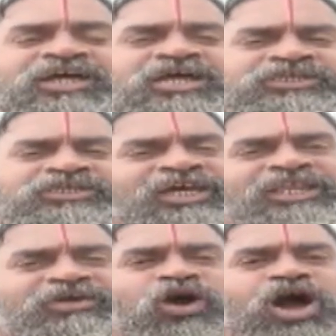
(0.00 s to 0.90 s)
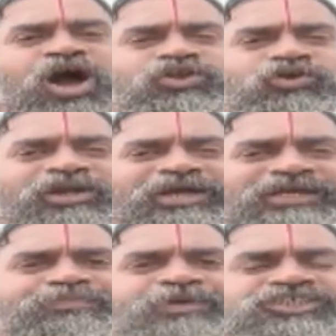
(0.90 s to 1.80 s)
సరే వాగును కూడా
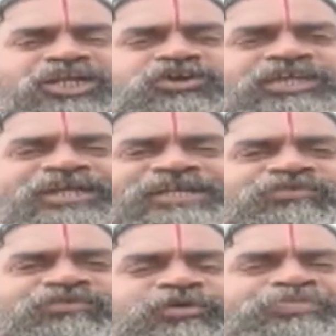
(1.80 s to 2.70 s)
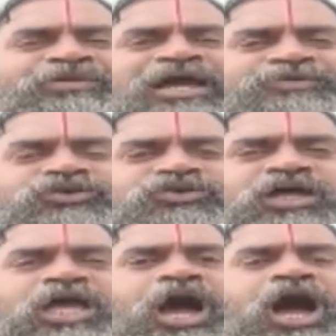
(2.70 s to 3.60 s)
కప్పేశాడు టీటీడీ వాళ్ళ ప్రేమతో
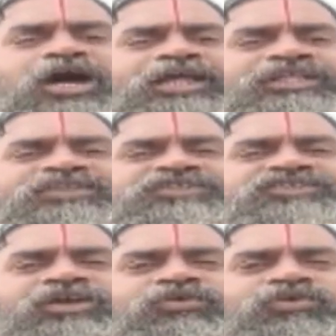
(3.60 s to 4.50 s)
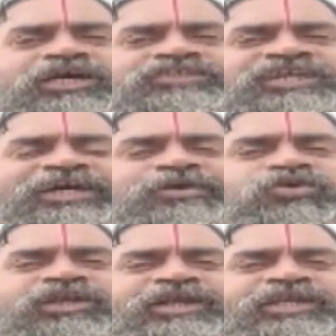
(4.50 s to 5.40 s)
ఆరంతస్తులకి కూడా
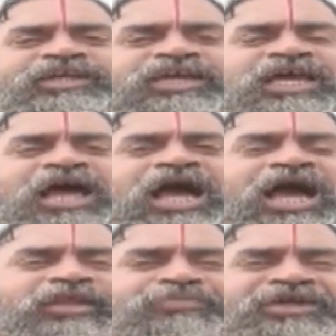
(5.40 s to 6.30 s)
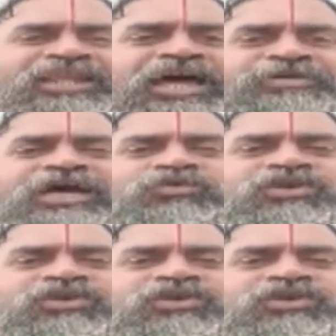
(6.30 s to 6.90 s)
జగన్మోహన్ రెడ్డి ఆయన పినామీగా ఉన్నాడు